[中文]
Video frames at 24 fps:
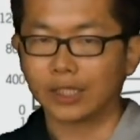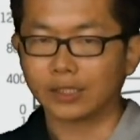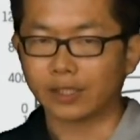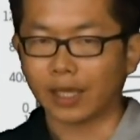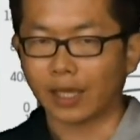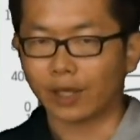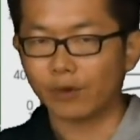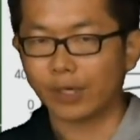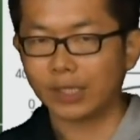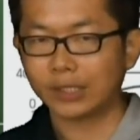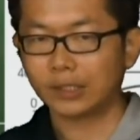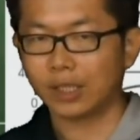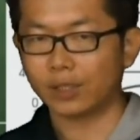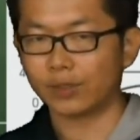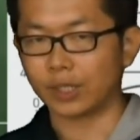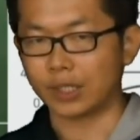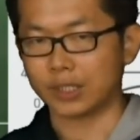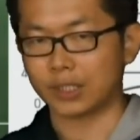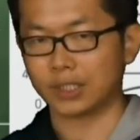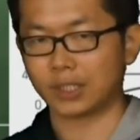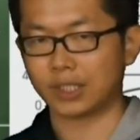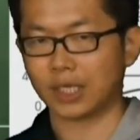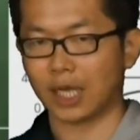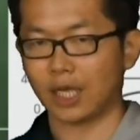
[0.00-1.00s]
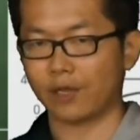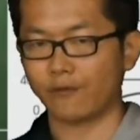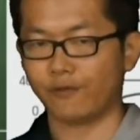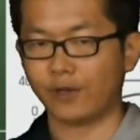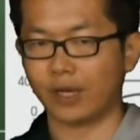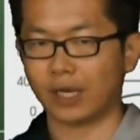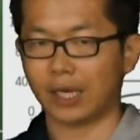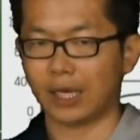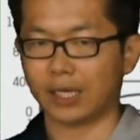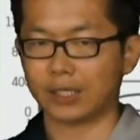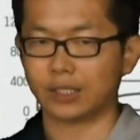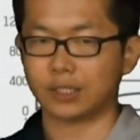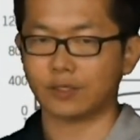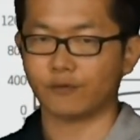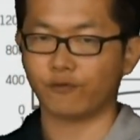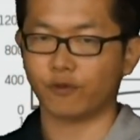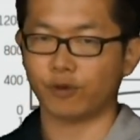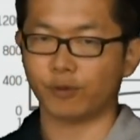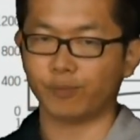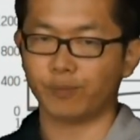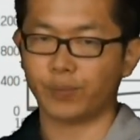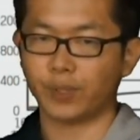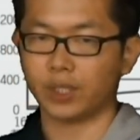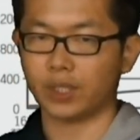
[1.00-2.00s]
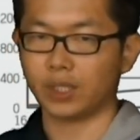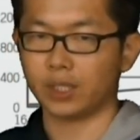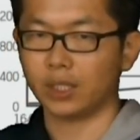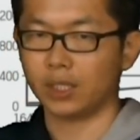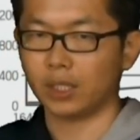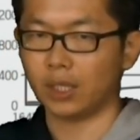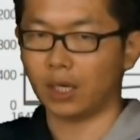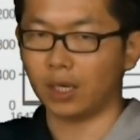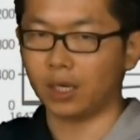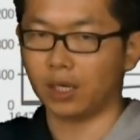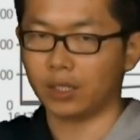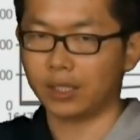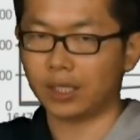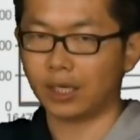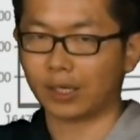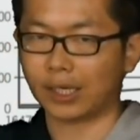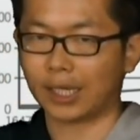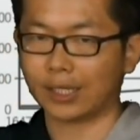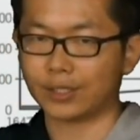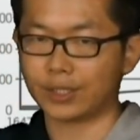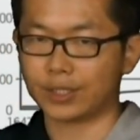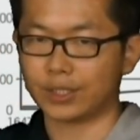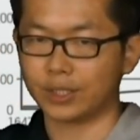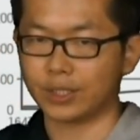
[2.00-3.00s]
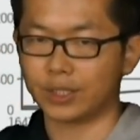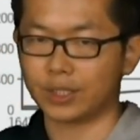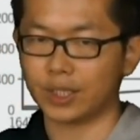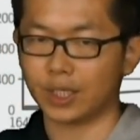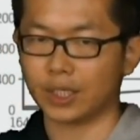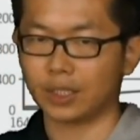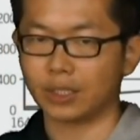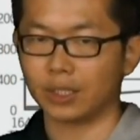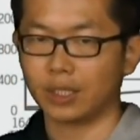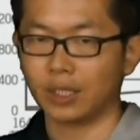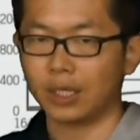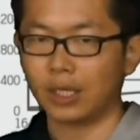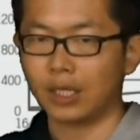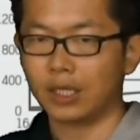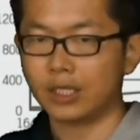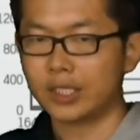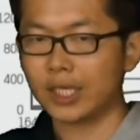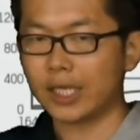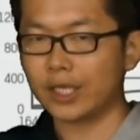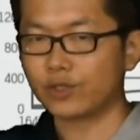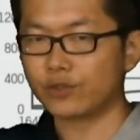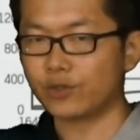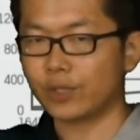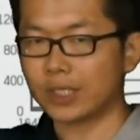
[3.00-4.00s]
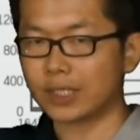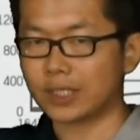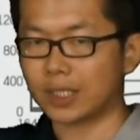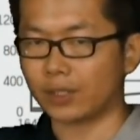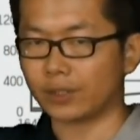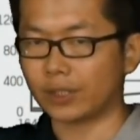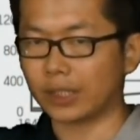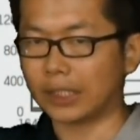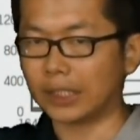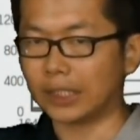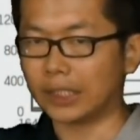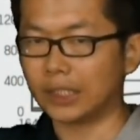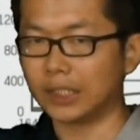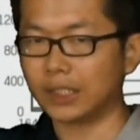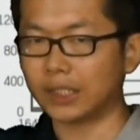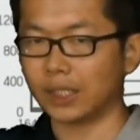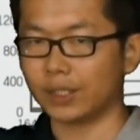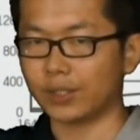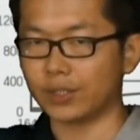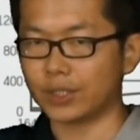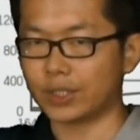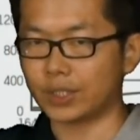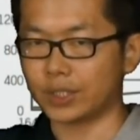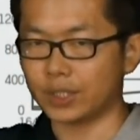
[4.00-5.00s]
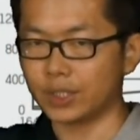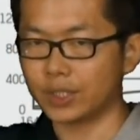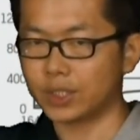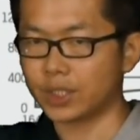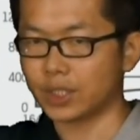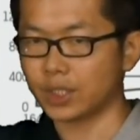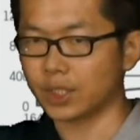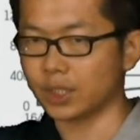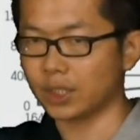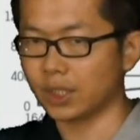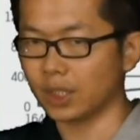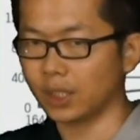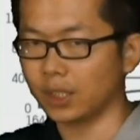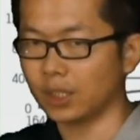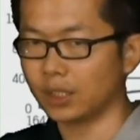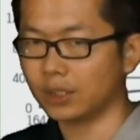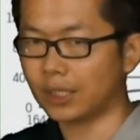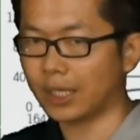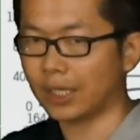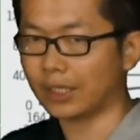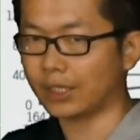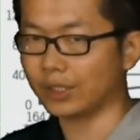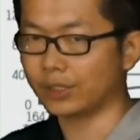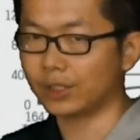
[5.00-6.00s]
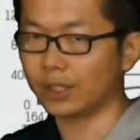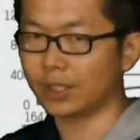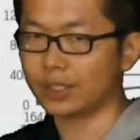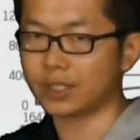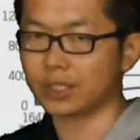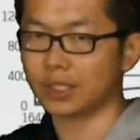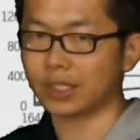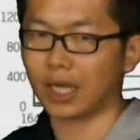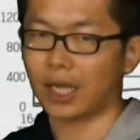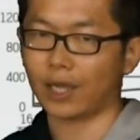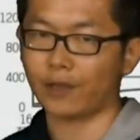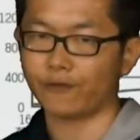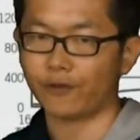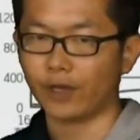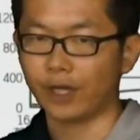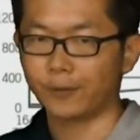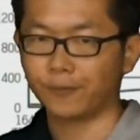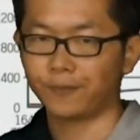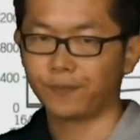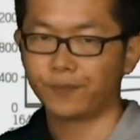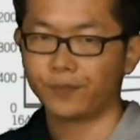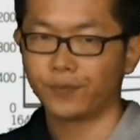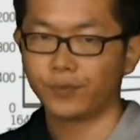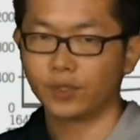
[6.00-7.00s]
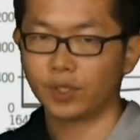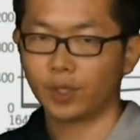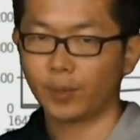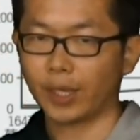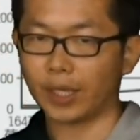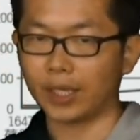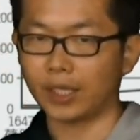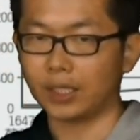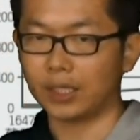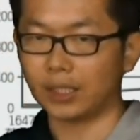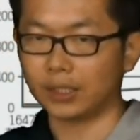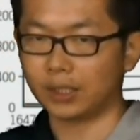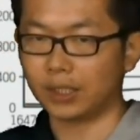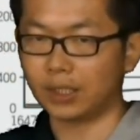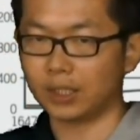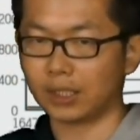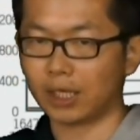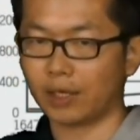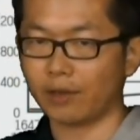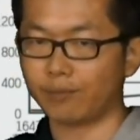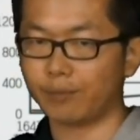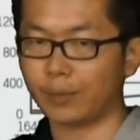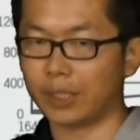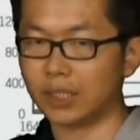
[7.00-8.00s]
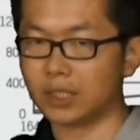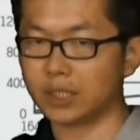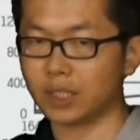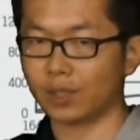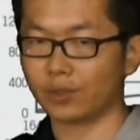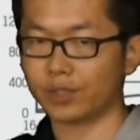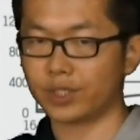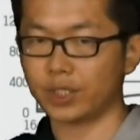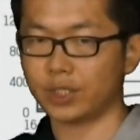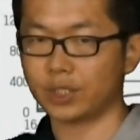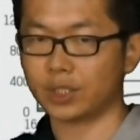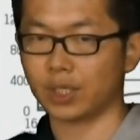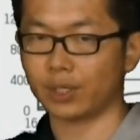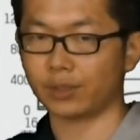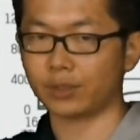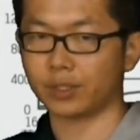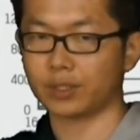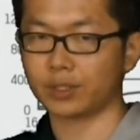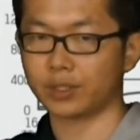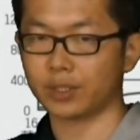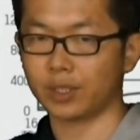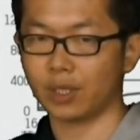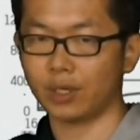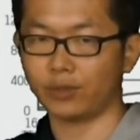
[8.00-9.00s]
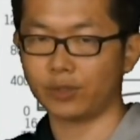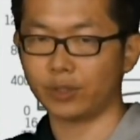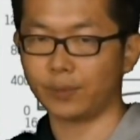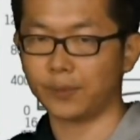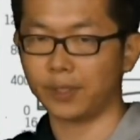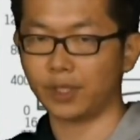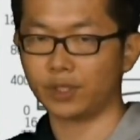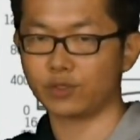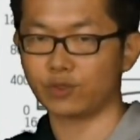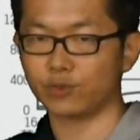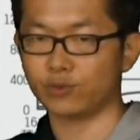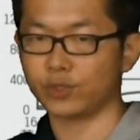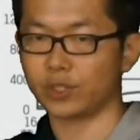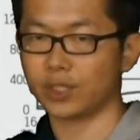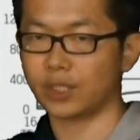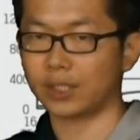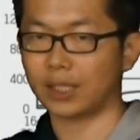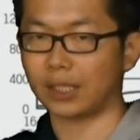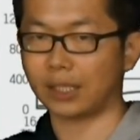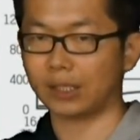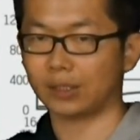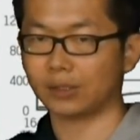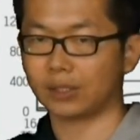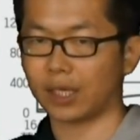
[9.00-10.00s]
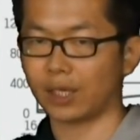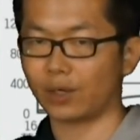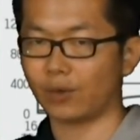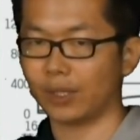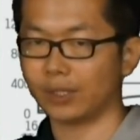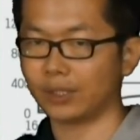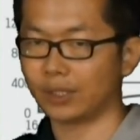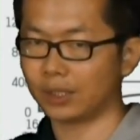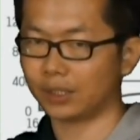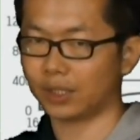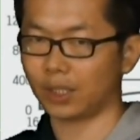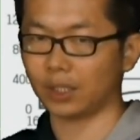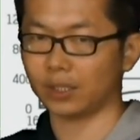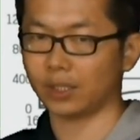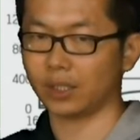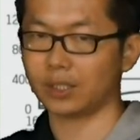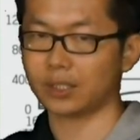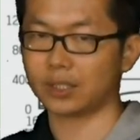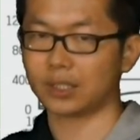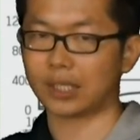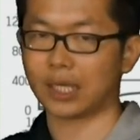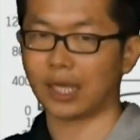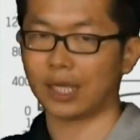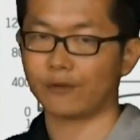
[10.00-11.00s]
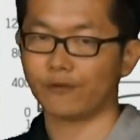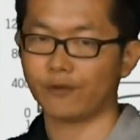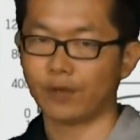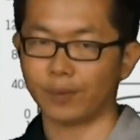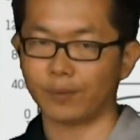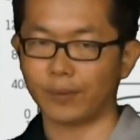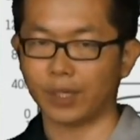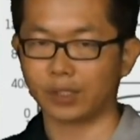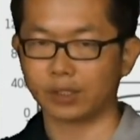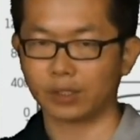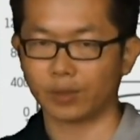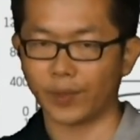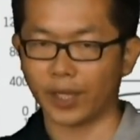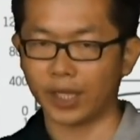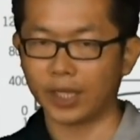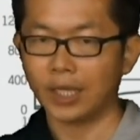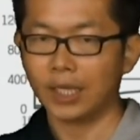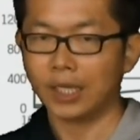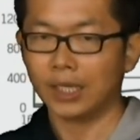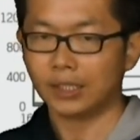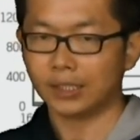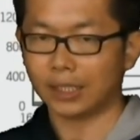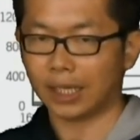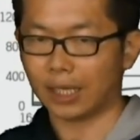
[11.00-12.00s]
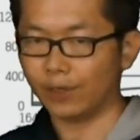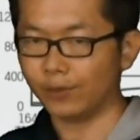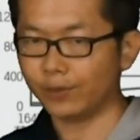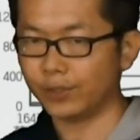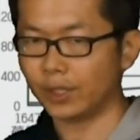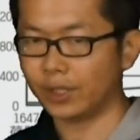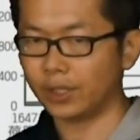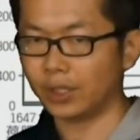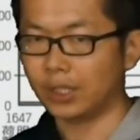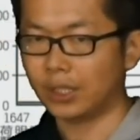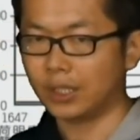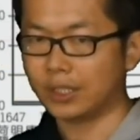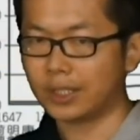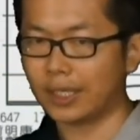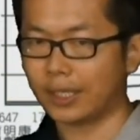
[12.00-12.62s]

好，那台湾到底是开放还是封闭？呃，要看时间。在最早的乙垦时期呢，那一定是开放。对不对？一定看明朝、清朝的时候，你们的祖先来到台湾，那铁定是开放嘛，对不对？然后呢，